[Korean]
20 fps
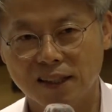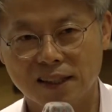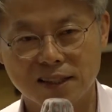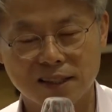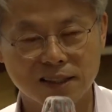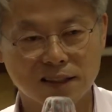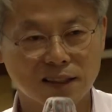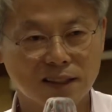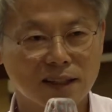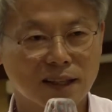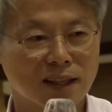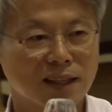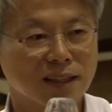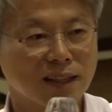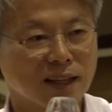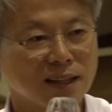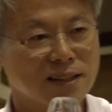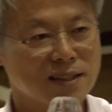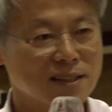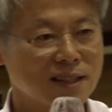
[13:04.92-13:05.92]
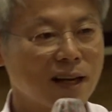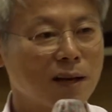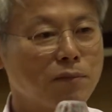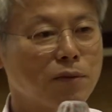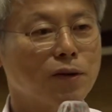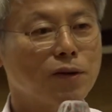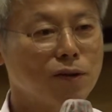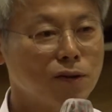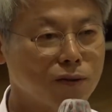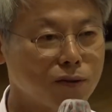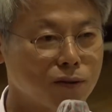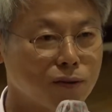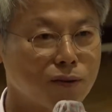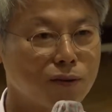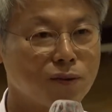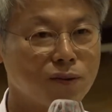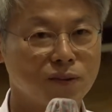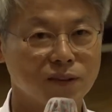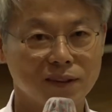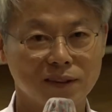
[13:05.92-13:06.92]
지역 간의 다른
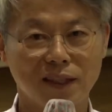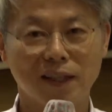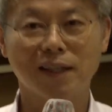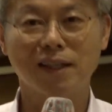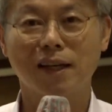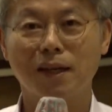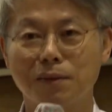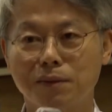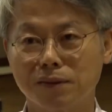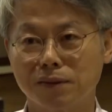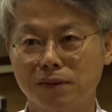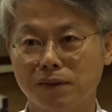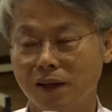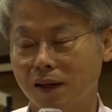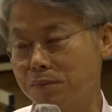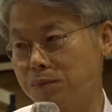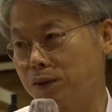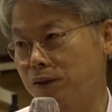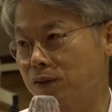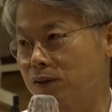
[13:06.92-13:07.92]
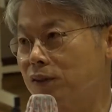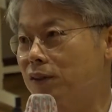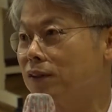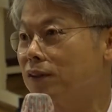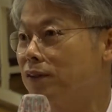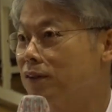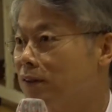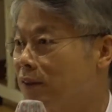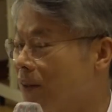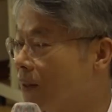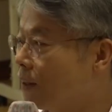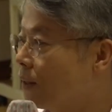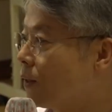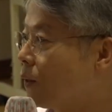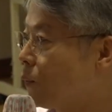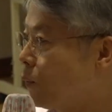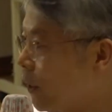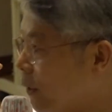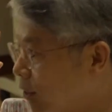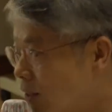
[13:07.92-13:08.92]
차별로 얘기하면 그거는
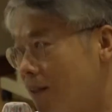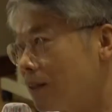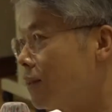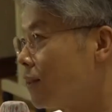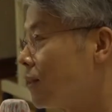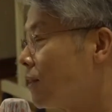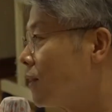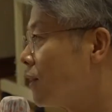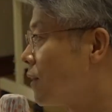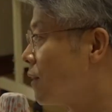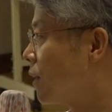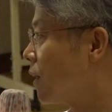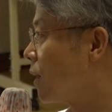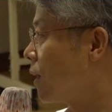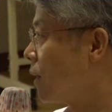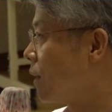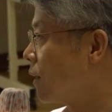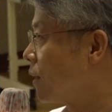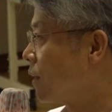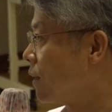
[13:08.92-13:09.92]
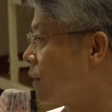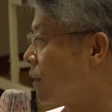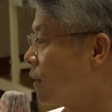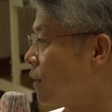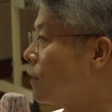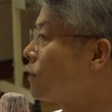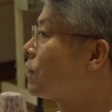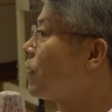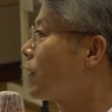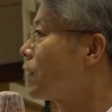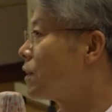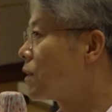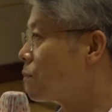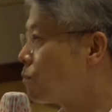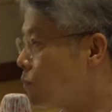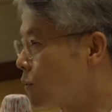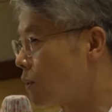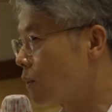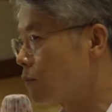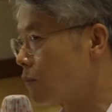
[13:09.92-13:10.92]
완전히 이제 헛다리를
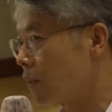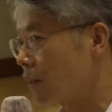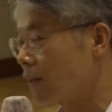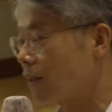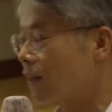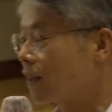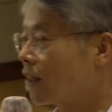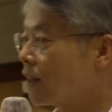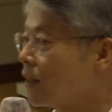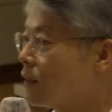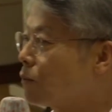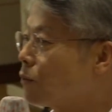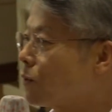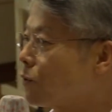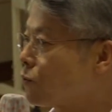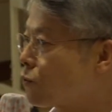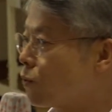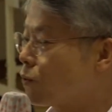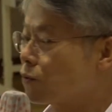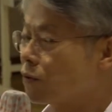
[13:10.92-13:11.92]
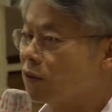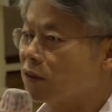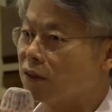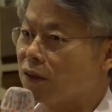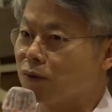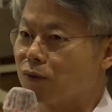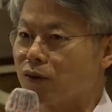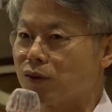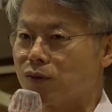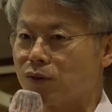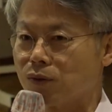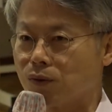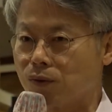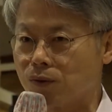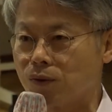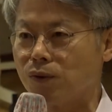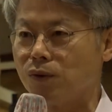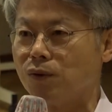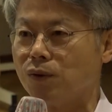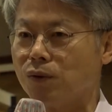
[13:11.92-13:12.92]
짚은 겁니다. 그러니까 이번 총선 결과를
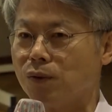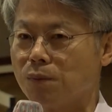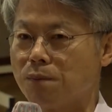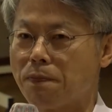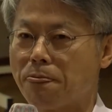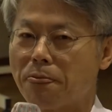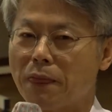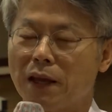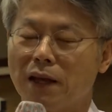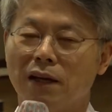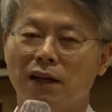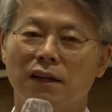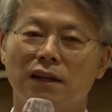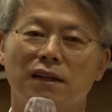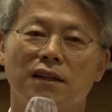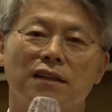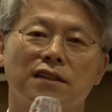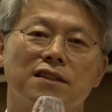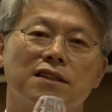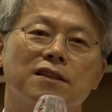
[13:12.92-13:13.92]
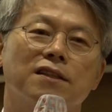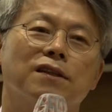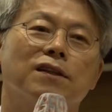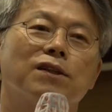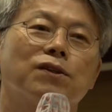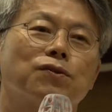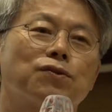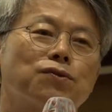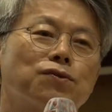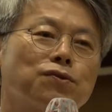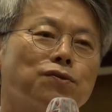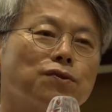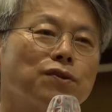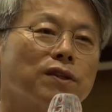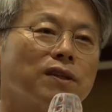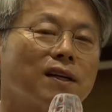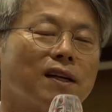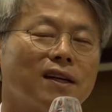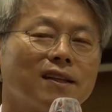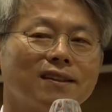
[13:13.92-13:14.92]
놓고
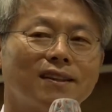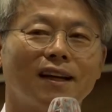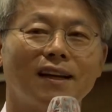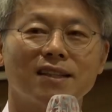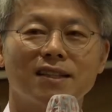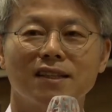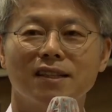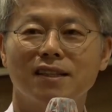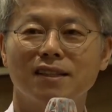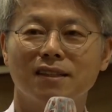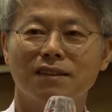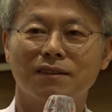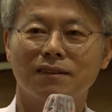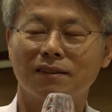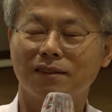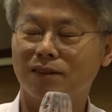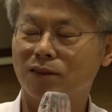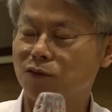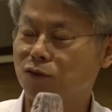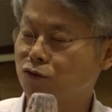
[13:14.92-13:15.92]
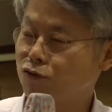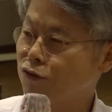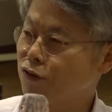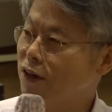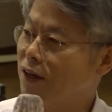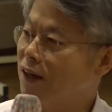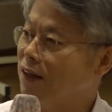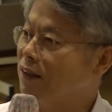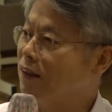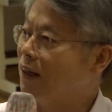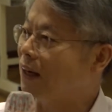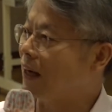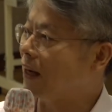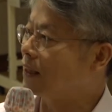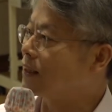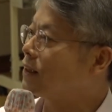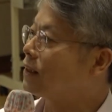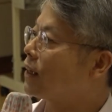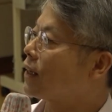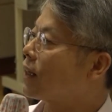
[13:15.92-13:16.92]
지역주의가 다시 출현한 거
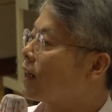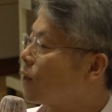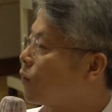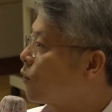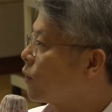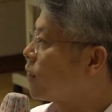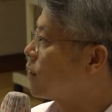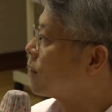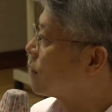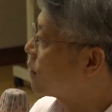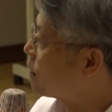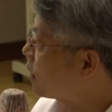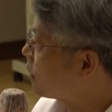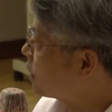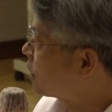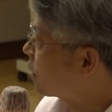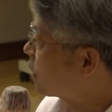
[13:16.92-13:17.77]
아니냐라고 해석하는